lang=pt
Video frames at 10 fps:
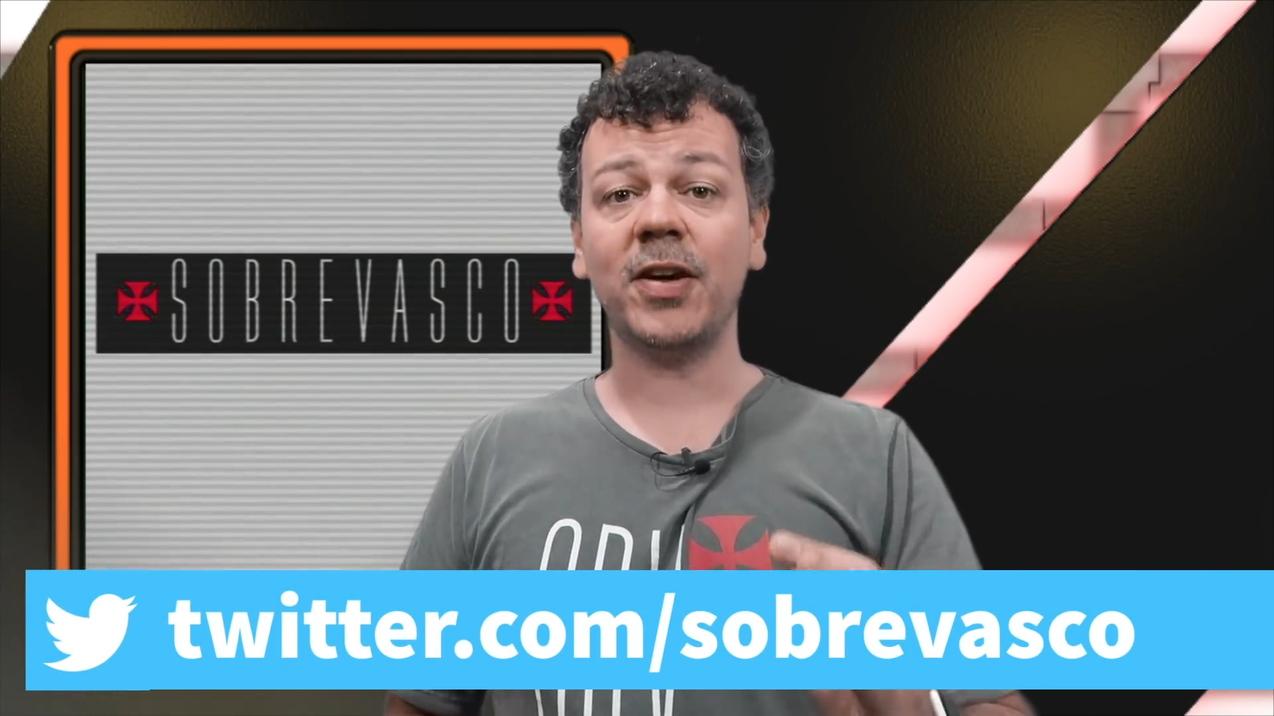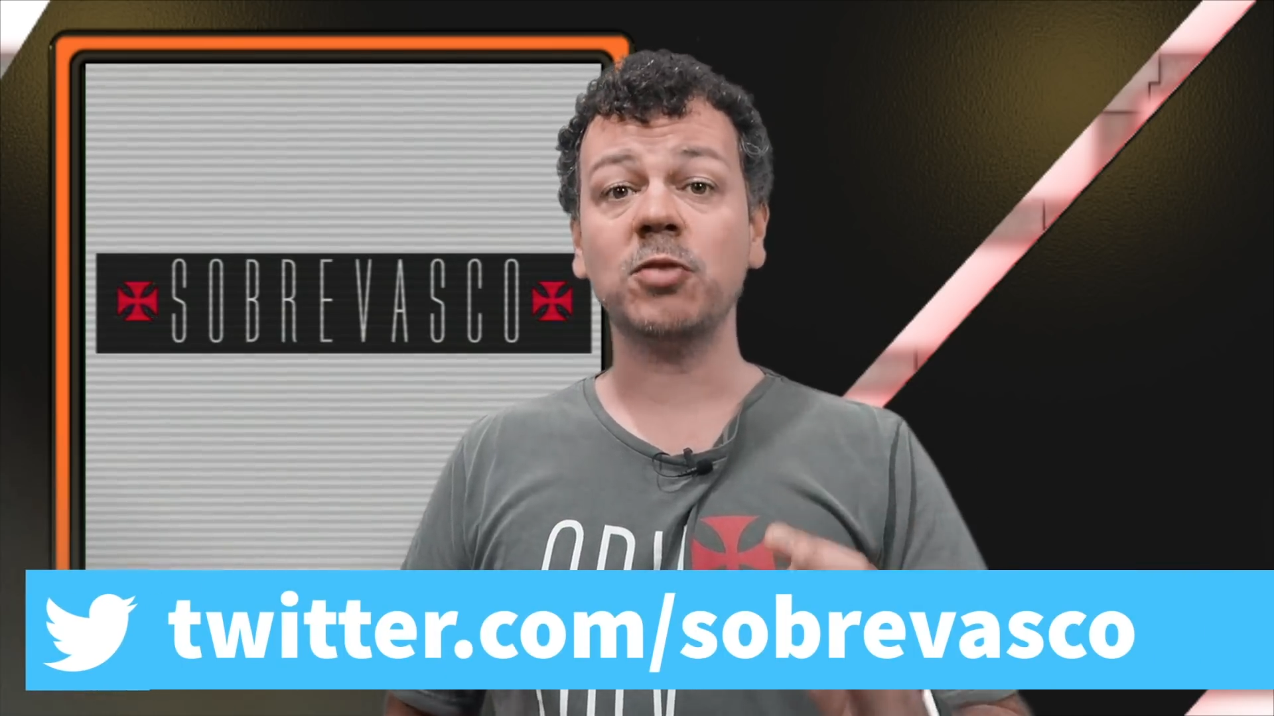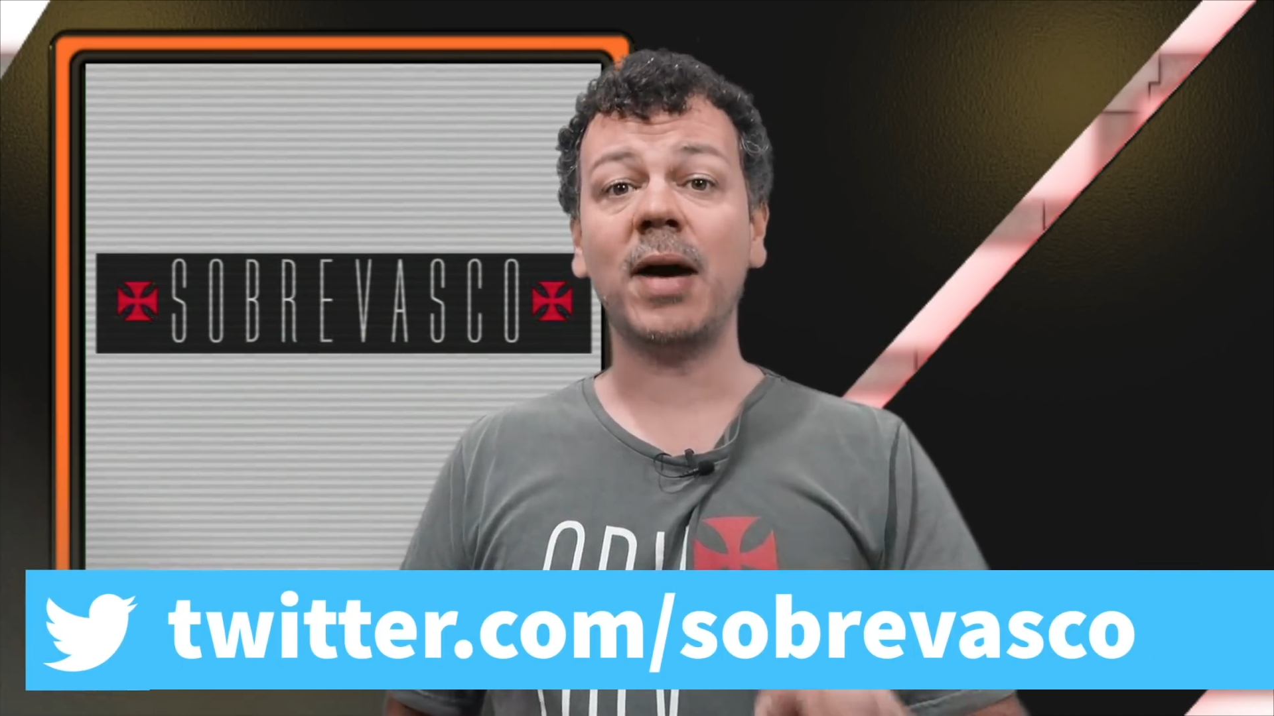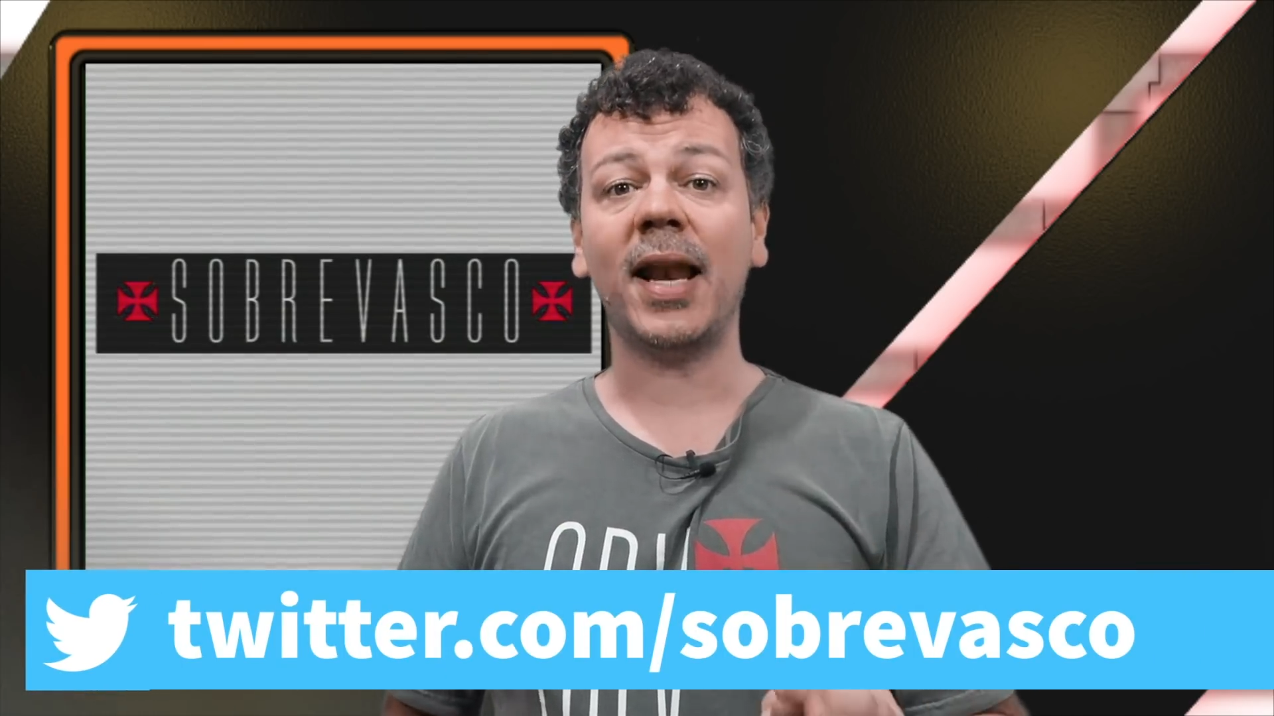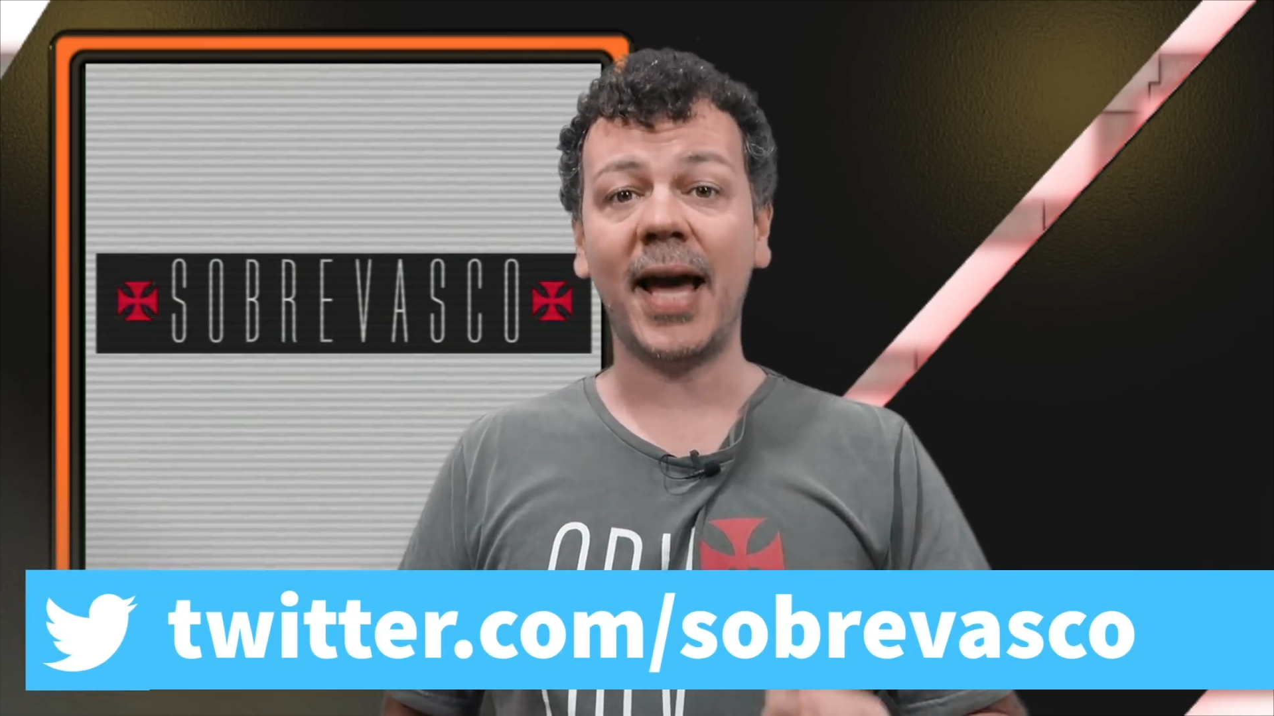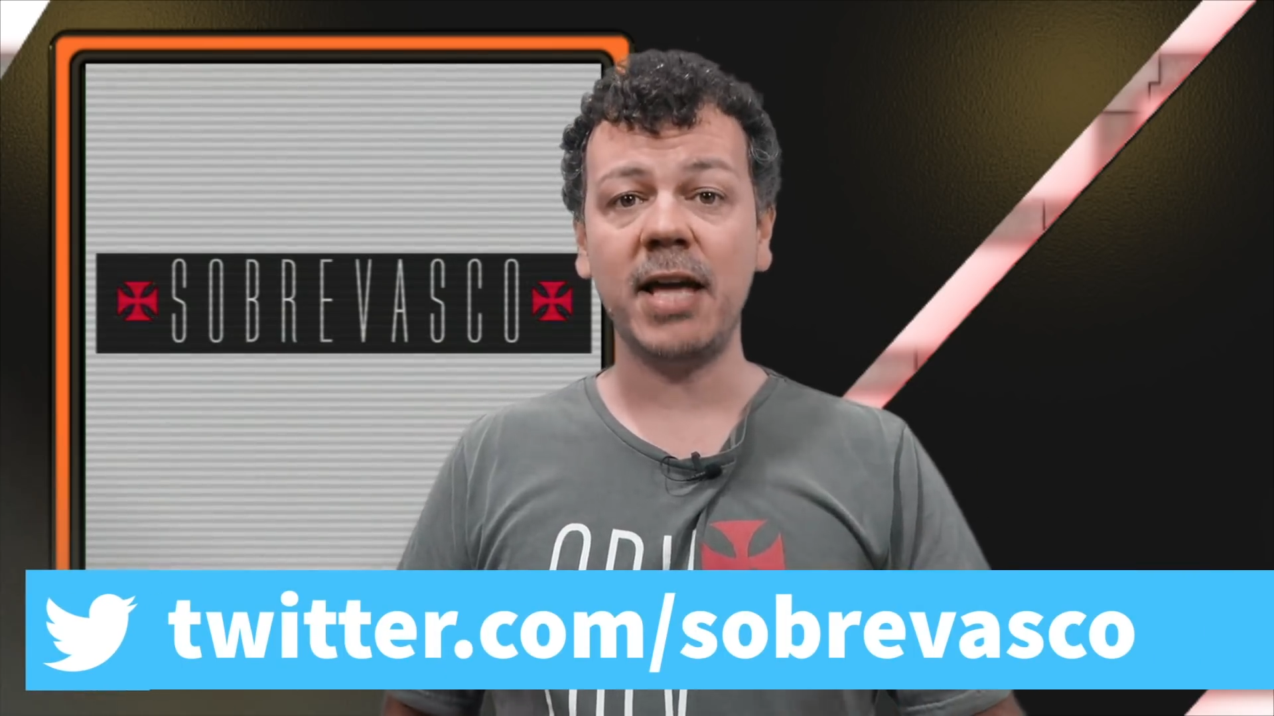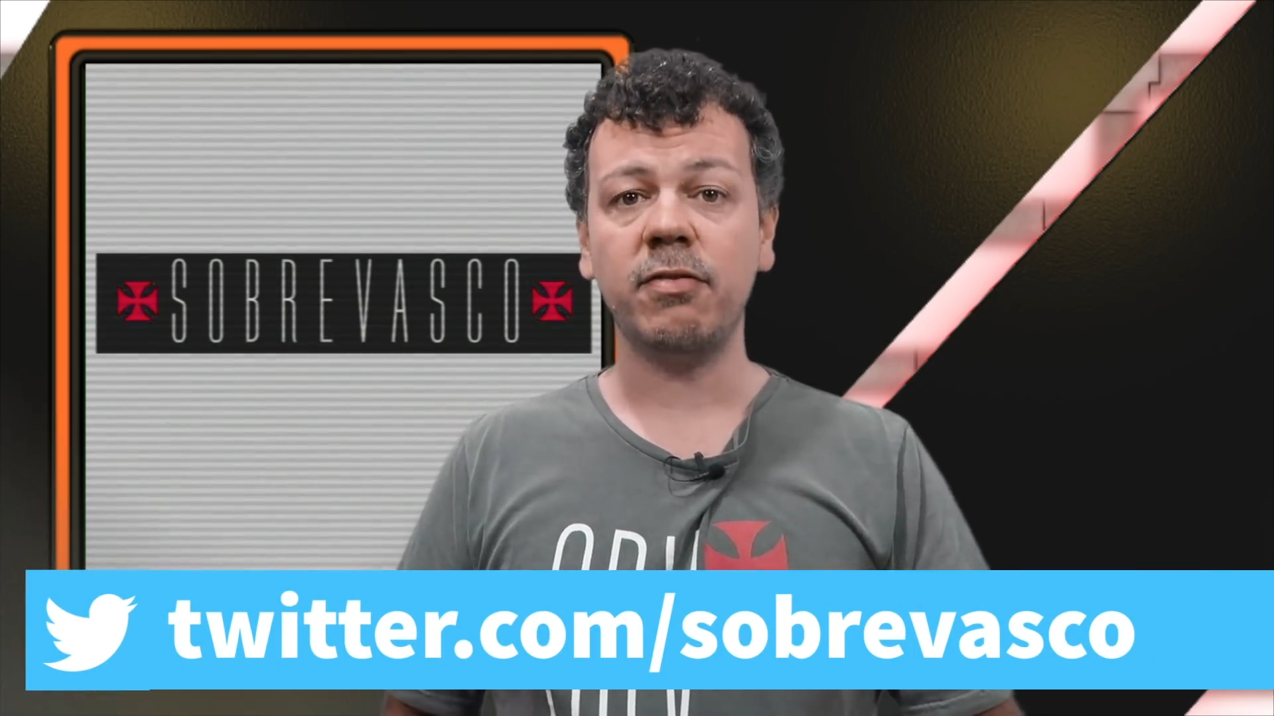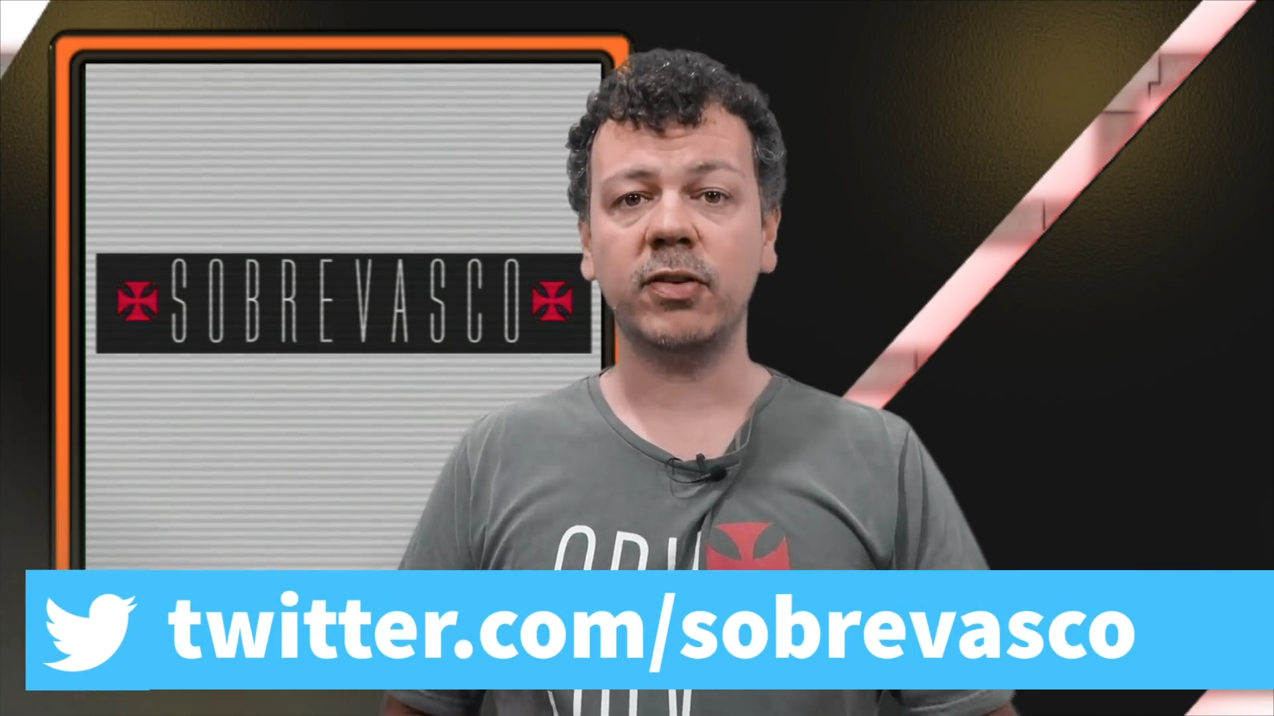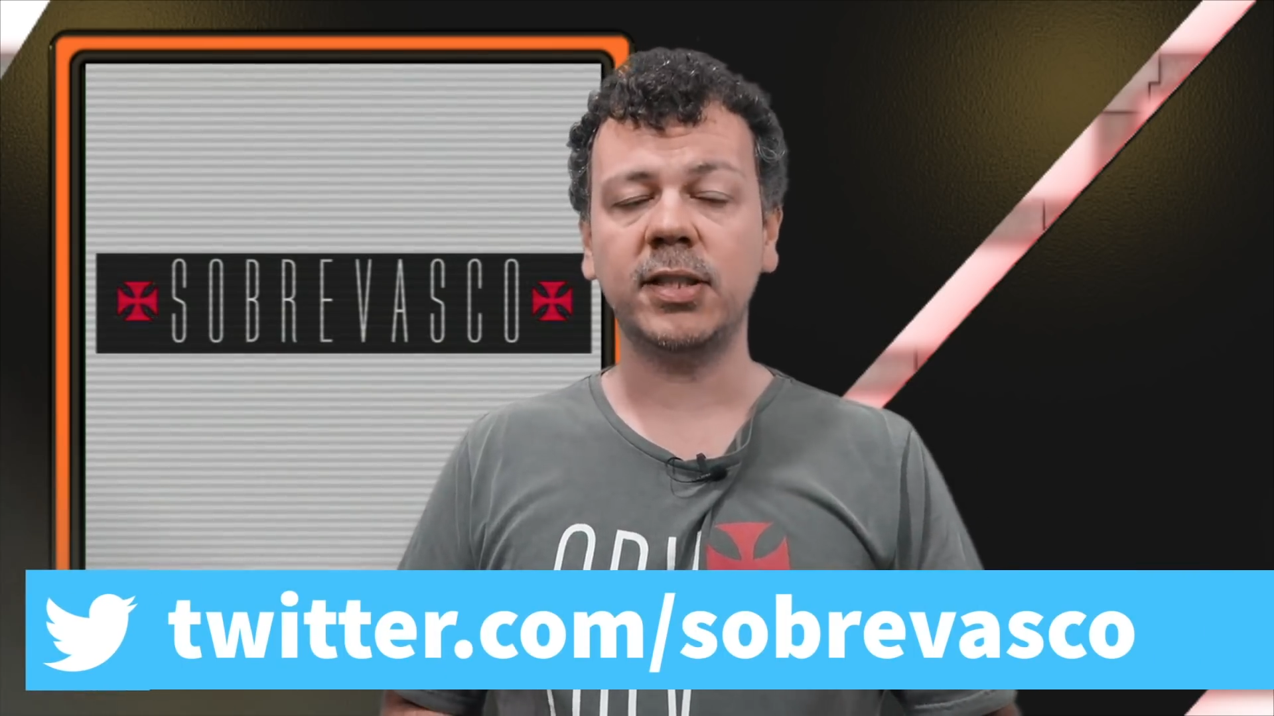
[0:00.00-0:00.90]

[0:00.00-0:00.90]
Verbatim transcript: faz uma live.